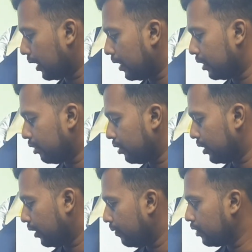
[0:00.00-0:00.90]
সায়েন্স
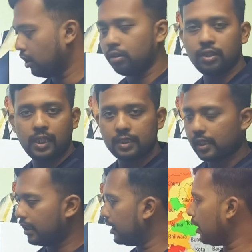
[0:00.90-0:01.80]
হচ্ছে চলো নেক্সট
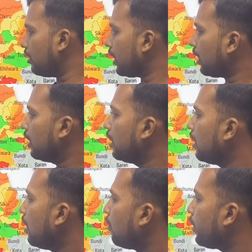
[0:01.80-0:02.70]
এগিয়ে যাওয়া যাক
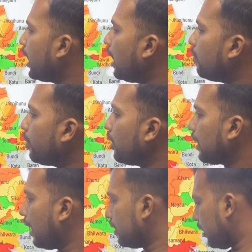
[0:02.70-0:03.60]
বিহারের পর
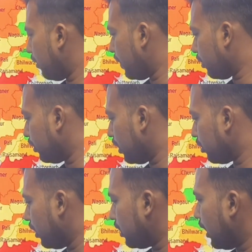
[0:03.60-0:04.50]
কাজ সার্ভে করতে
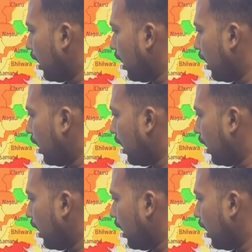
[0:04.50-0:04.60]
চলেছে